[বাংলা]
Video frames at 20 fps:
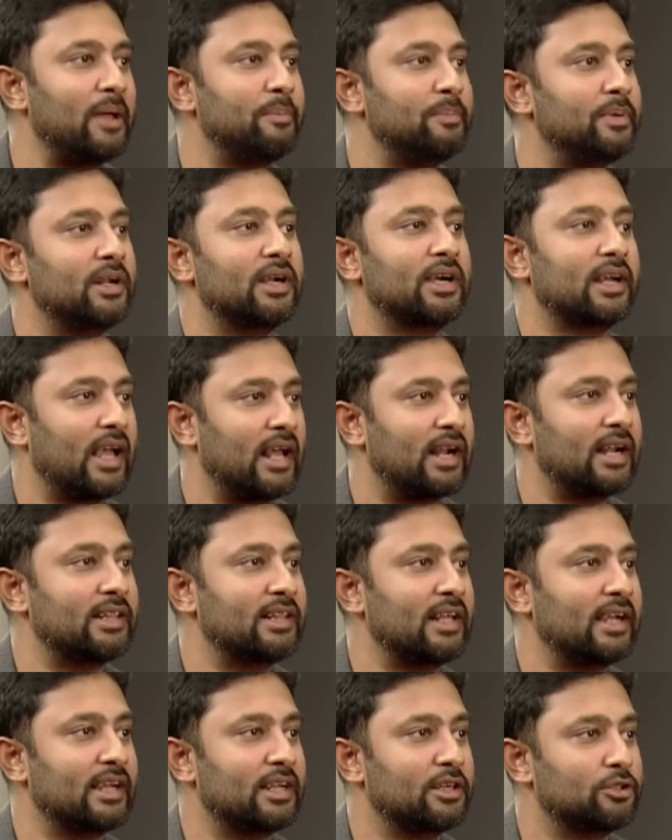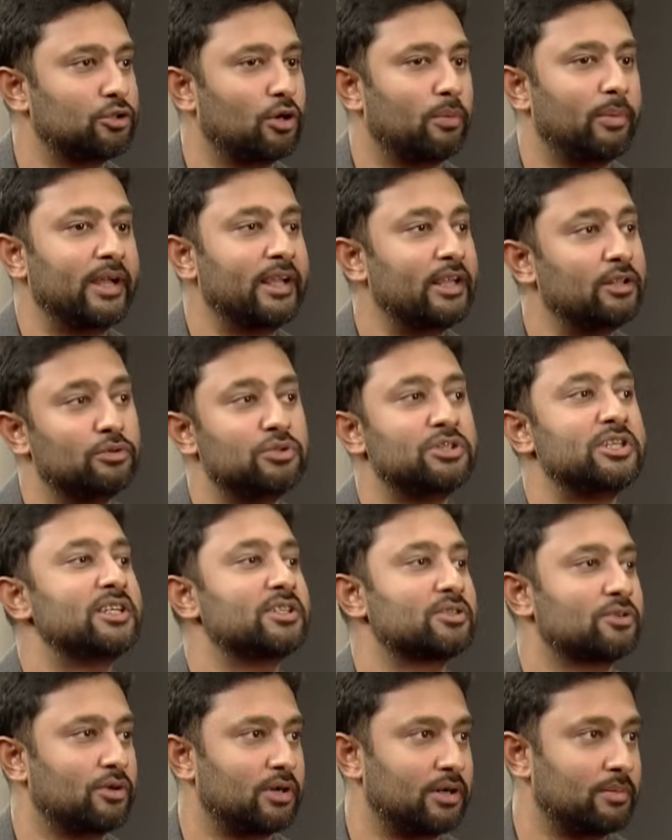আইপিএলের খেলা দেখেন সবাই কিন্তু চেস
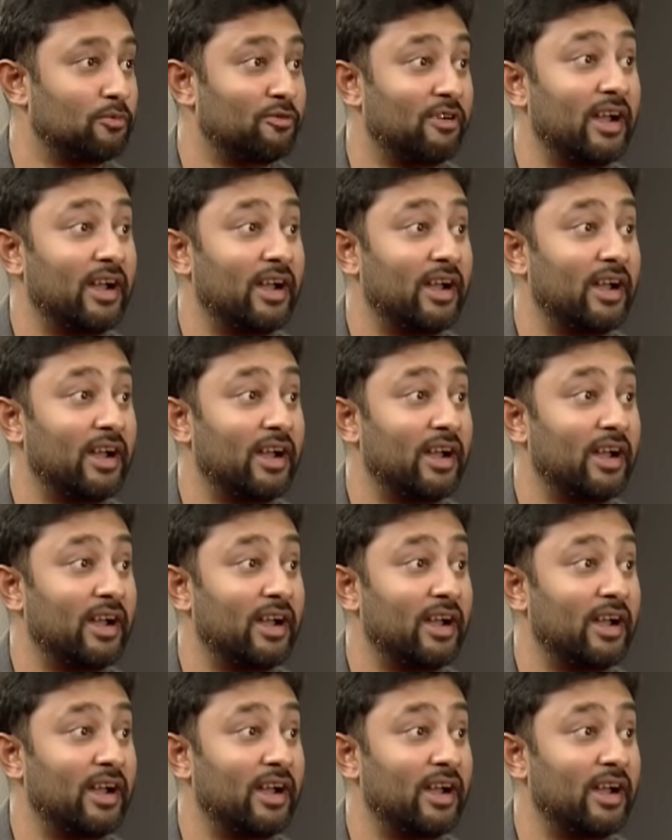করে